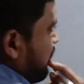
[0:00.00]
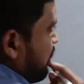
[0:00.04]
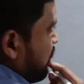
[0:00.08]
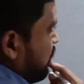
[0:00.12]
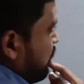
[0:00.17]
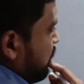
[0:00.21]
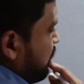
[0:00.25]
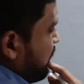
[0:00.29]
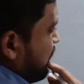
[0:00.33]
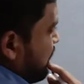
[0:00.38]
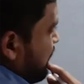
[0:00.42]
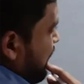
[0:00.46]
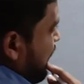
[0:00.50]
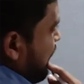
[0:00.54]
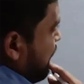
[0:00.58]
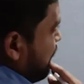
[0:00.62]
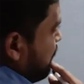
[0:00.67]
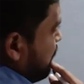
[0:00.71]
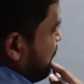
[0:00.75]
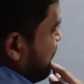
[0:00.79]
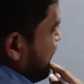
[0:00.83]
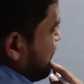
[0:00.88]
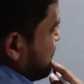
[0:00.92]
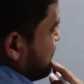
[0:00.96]
तो क्या
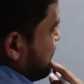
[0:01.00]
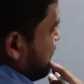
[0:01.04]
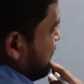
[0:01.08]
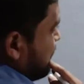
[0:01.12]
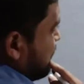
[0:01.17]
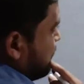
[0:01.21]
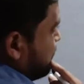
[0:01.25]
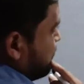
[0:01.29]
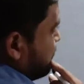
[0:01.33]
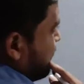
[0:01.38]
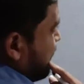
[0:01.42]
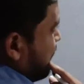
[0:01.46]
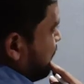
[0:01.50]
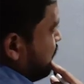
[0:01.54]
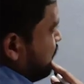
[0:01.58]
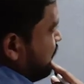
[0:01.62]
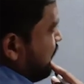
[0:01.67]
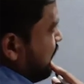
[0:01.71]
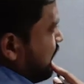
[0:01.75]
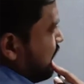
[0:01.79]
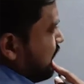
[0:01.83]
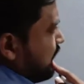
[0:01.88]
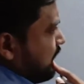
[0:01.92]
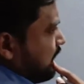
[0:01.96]
कोई ऐसा कंपाउंड
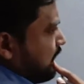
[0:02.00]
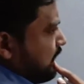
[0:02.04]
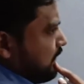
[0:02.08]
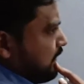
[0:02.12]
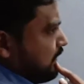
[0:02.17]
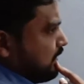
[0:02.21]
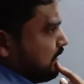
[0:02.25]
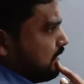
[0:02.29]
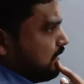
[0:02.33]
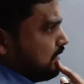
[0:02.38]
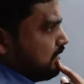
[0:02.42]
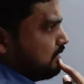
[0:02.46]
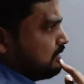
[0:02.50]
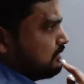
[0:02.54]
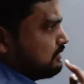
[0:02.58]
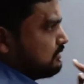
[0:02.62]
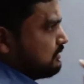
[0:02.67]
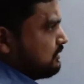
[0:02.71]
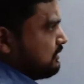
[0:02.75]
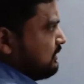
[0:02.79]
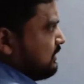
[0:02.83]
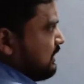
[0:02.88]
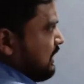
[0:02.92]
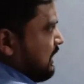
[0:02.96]
है
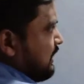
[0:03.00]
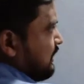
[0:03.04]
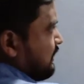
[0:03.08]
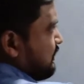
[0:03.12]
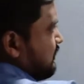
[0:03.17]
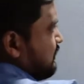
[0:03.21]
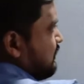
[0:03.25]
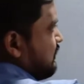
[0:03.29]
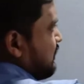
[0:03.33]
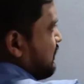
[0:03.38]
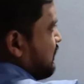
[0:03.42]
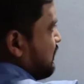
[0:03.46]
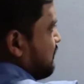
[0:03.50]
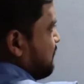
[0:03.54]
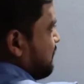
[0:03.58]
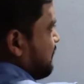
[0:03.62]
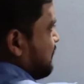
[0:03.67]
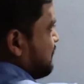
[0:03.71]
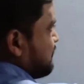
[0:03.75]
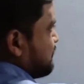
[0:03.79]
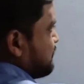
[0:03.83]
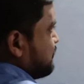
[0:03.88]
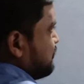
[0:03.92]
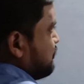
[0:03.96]
कि यहाँ कहीं अगल
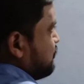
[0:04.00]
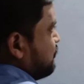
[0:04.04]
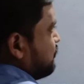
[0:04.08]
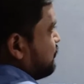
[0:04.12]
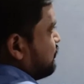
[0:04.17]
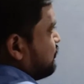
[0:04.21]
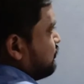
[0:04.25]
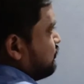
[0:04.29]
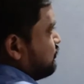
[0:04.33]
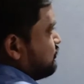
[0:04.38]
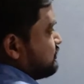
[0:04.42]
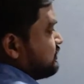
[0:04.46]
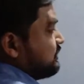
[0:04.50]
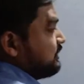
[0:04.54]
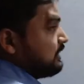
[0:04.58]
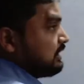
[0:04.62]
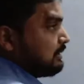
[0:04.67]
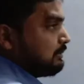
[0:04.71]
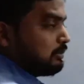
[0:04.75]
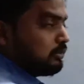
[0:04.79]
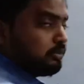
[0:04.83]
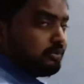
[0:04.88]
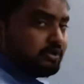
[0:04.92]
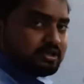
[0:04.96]
बगल सी ओ टू सी
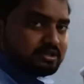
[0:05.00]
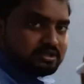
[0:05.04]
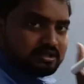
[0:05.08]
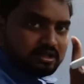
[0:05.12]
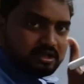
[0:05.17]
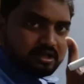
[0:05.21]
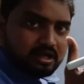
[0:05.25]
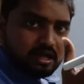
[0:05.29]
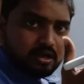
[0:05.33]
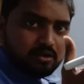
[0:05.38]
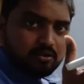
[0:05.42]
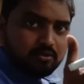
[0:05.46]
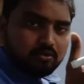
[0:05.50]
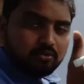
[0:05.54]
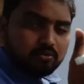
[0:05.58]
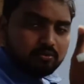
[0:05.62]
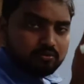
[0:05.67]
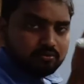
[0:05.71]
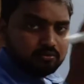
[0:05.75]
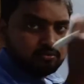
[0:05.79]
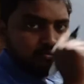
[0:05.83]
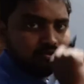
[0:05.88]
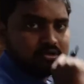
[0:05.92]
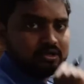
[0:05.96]
डब्लू एस एच लगा हो
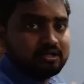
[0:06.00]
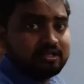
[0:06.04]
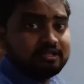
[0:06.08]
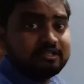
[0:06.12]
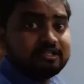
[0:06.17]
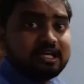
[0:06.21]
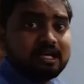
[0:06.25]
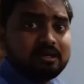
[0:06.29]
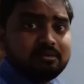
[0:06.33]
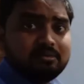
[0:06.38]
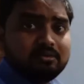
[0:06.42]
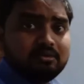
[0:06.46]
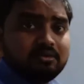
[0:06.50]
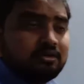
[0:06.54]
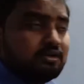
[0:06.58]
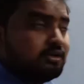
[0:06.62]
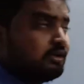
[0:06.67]
हट जाए वो